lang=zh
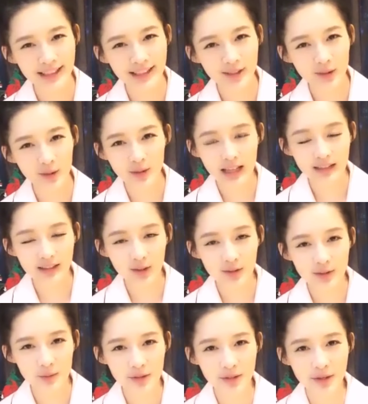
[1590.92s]
广电童
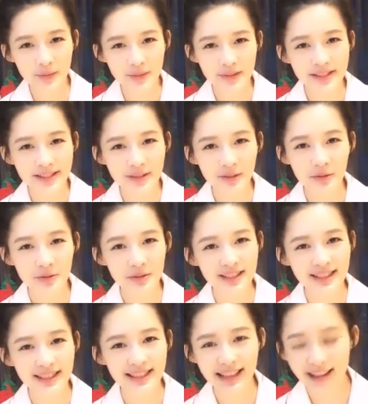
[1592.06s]
牙套怎么这么
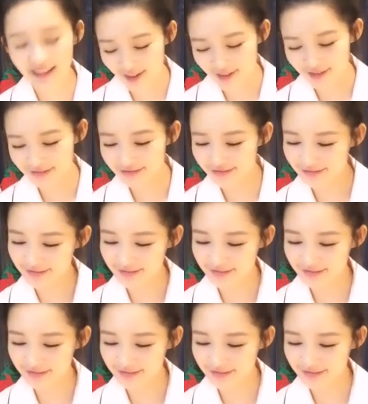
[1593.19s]
熟悉啊？